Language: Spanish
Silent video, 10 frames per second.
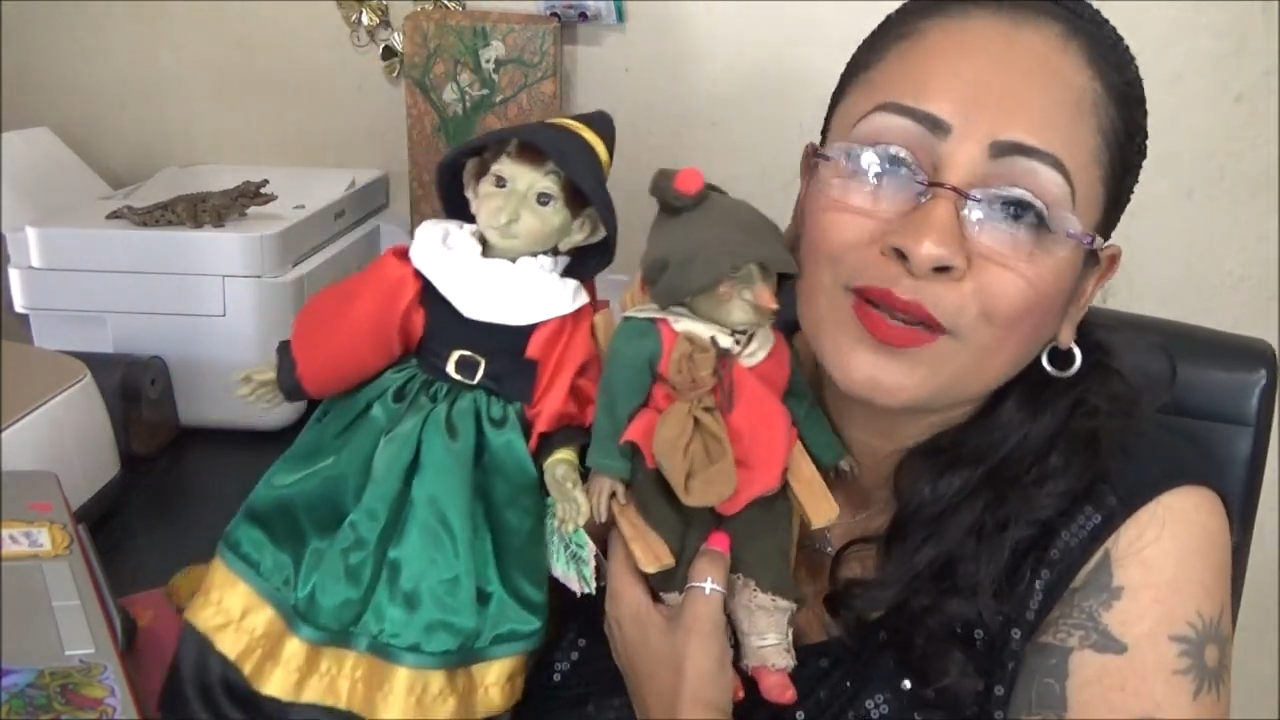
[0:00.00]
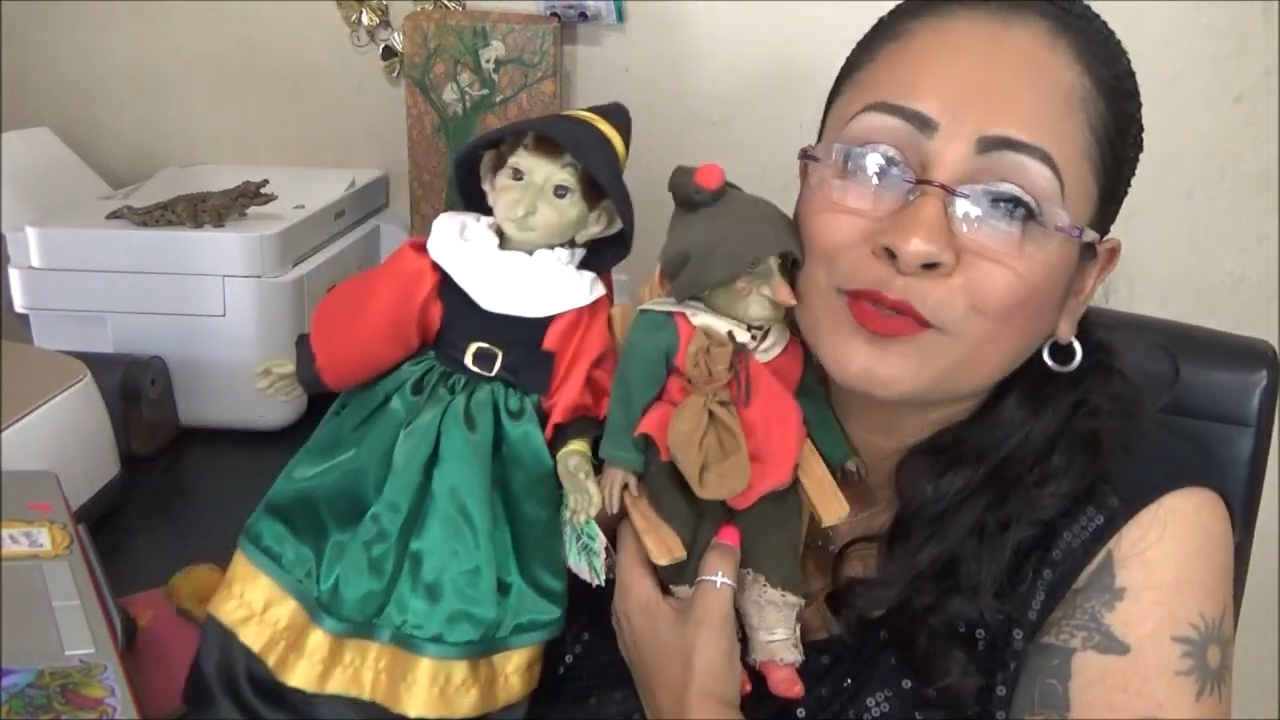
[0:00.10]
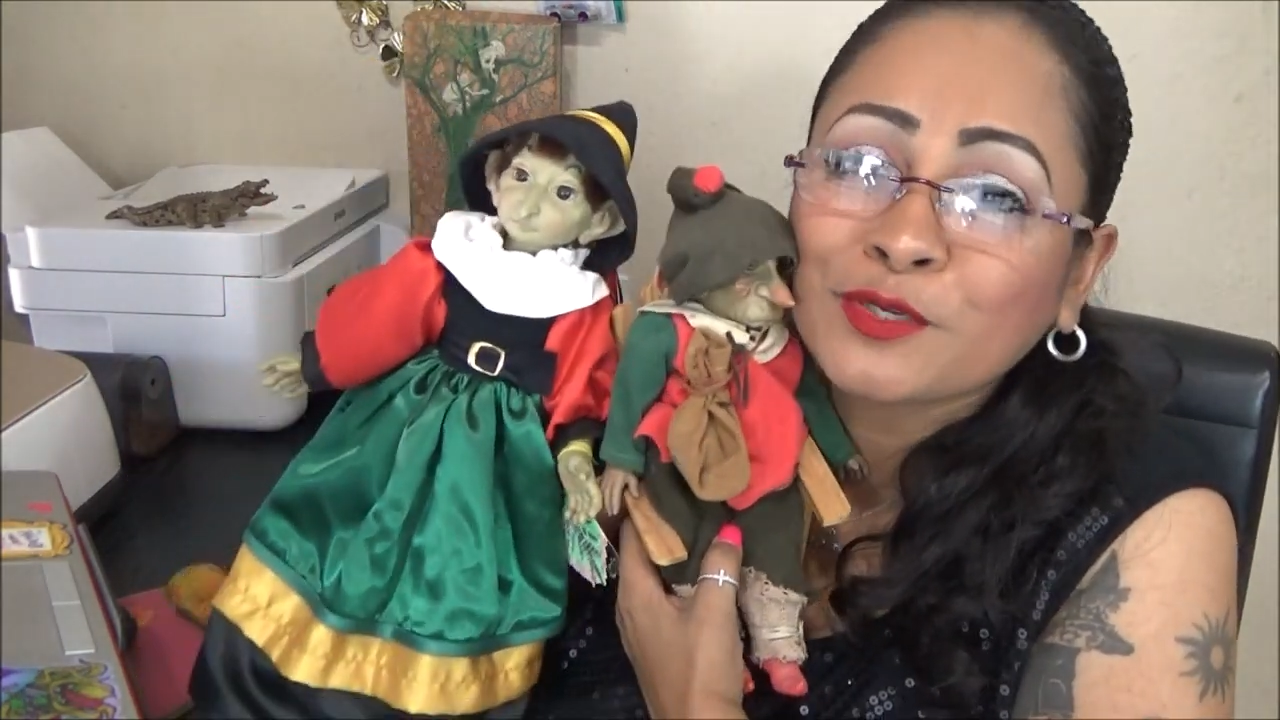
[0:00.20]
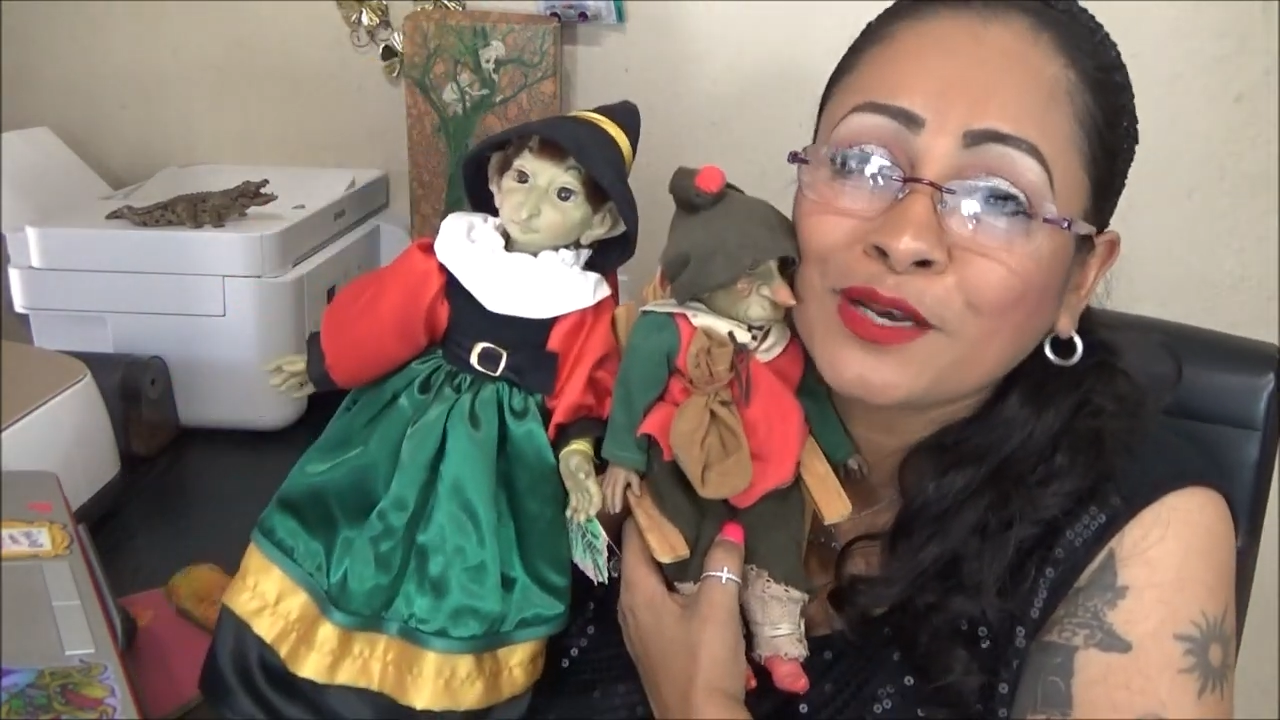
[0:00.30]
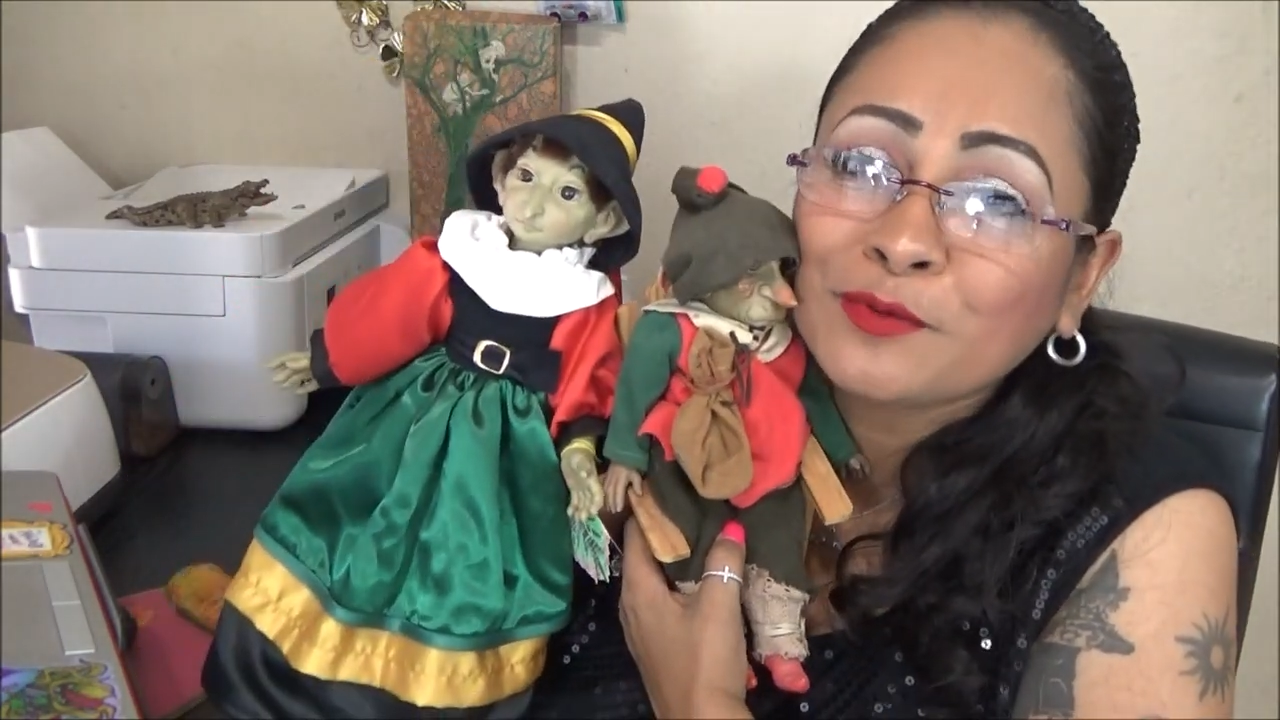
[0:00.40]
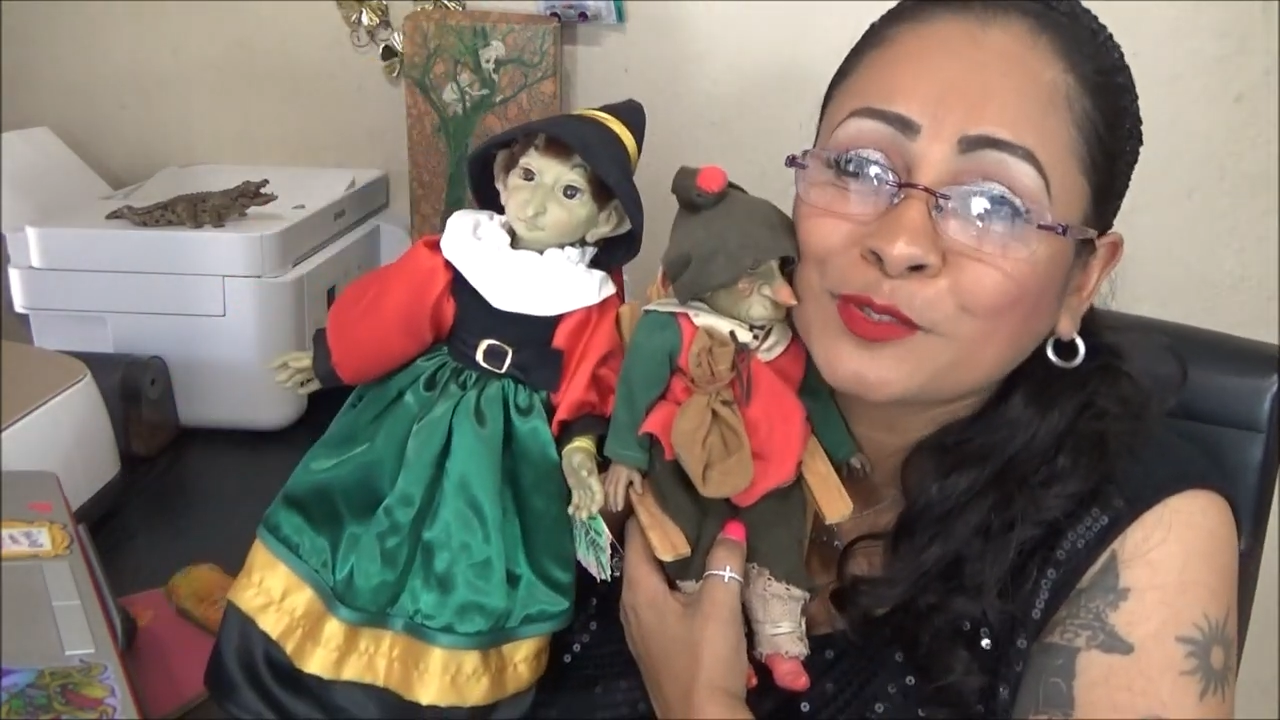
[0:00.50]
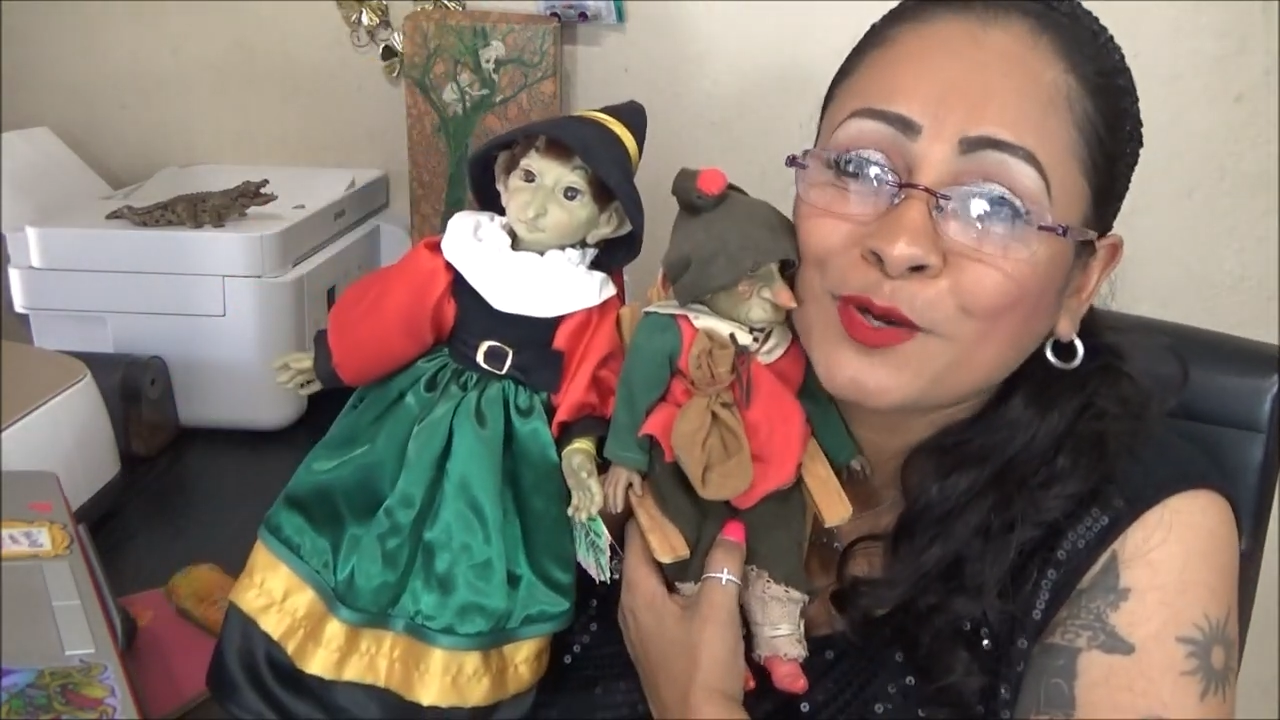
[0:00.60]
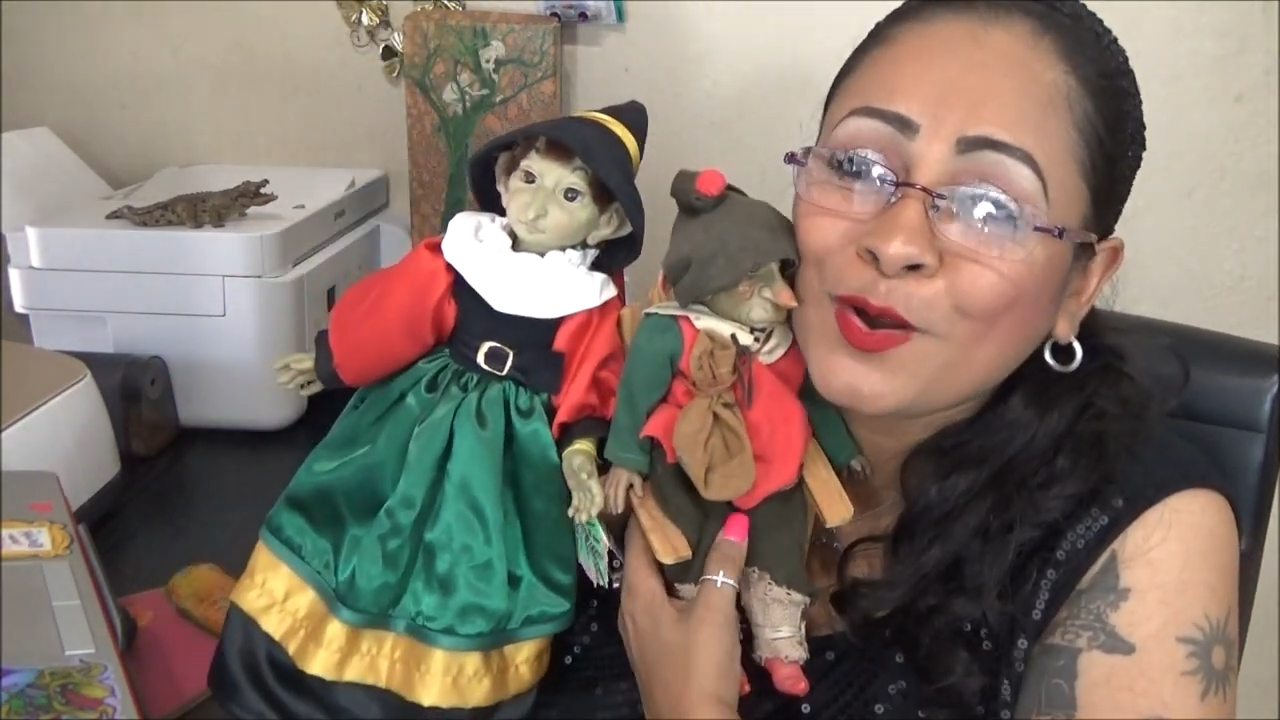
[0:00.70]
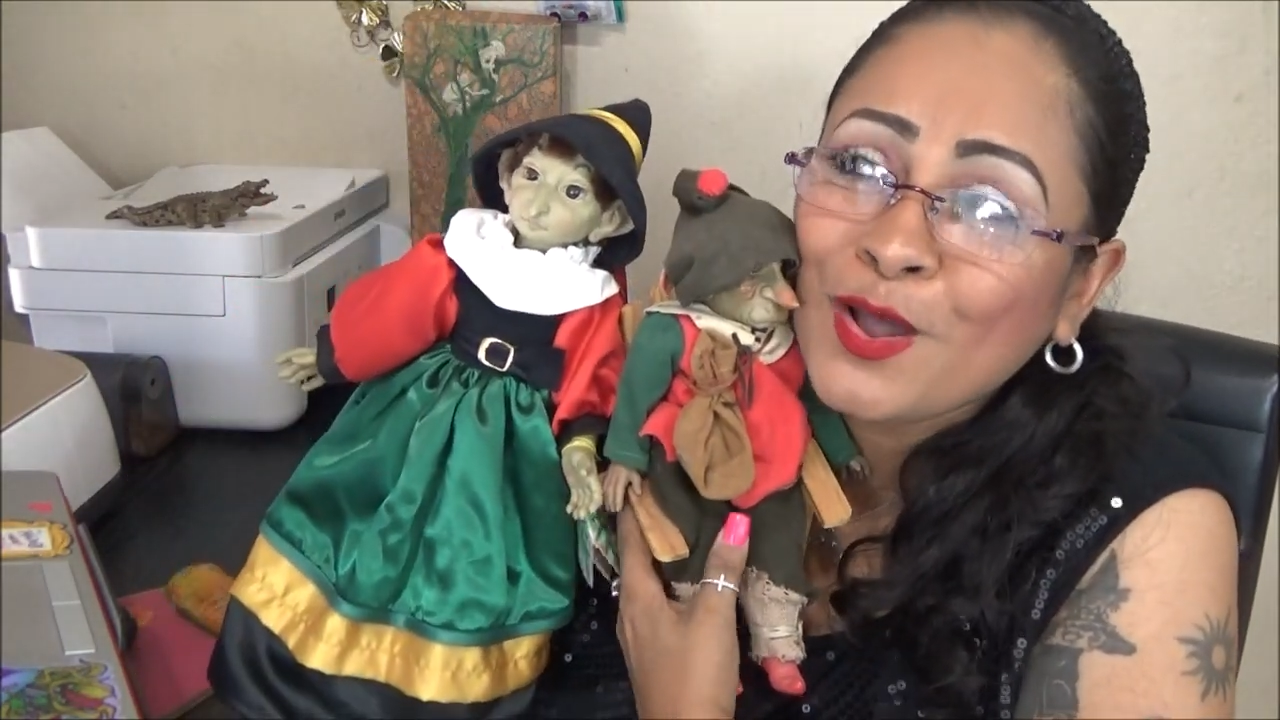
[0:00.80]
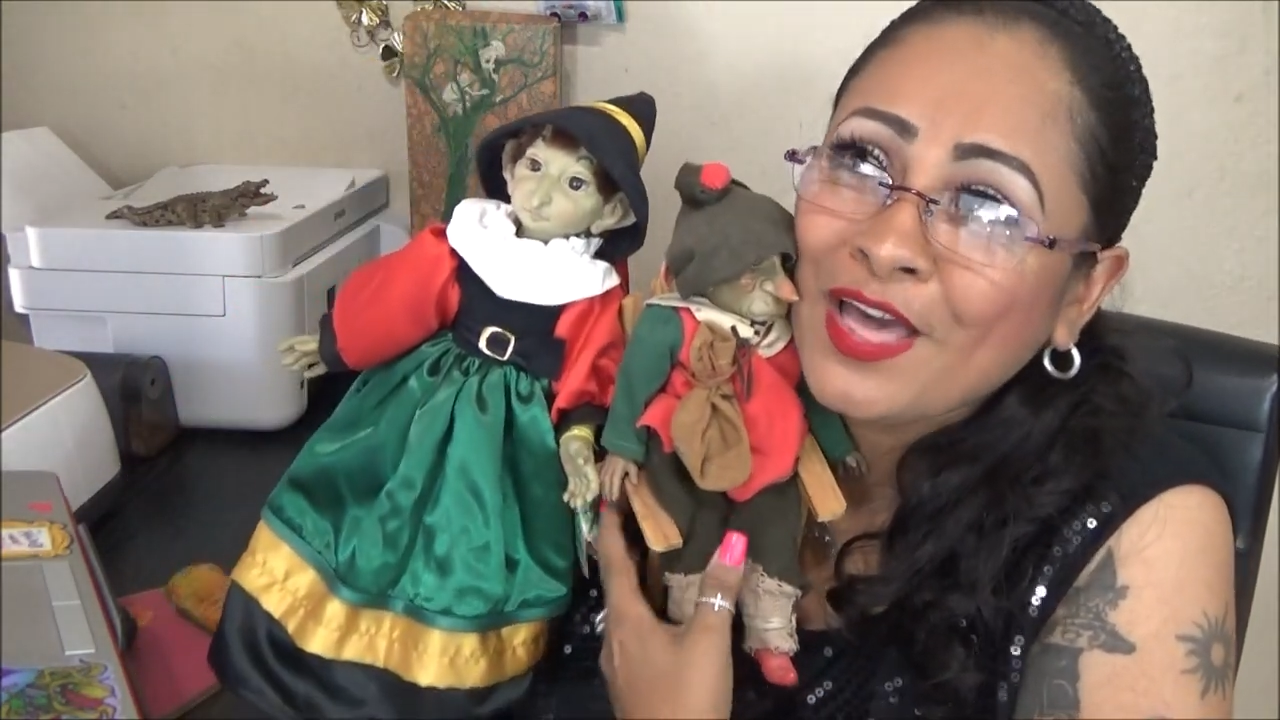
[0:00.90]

la buscó y la buscó,